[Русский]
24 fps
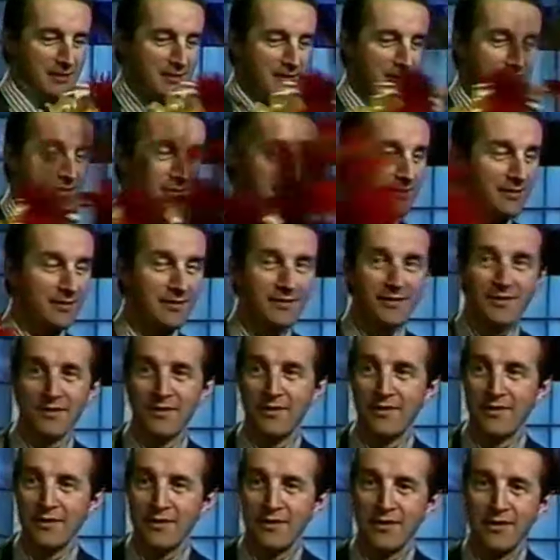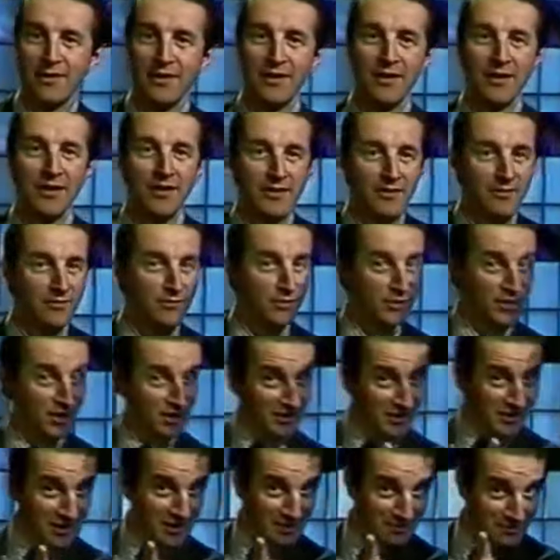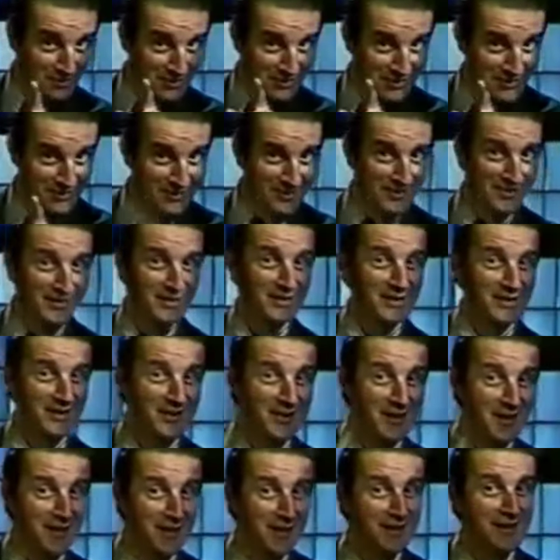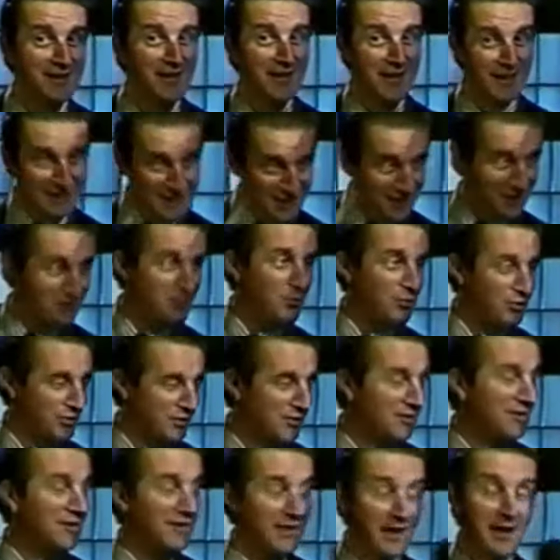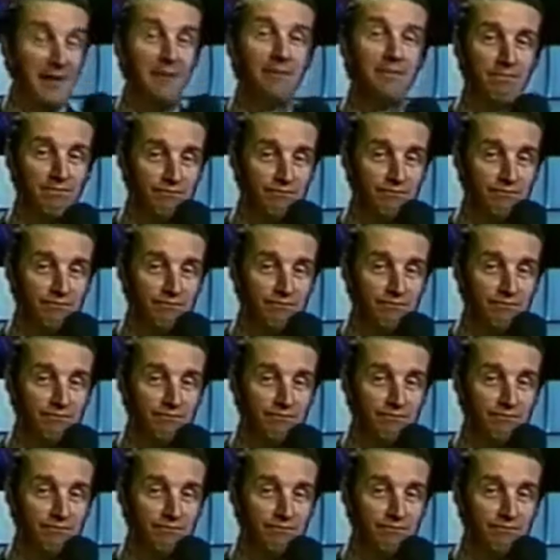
Будьте вот камера вот здесь, вот там огонечки горят, значит, она работает. Вы знаете, да? Да.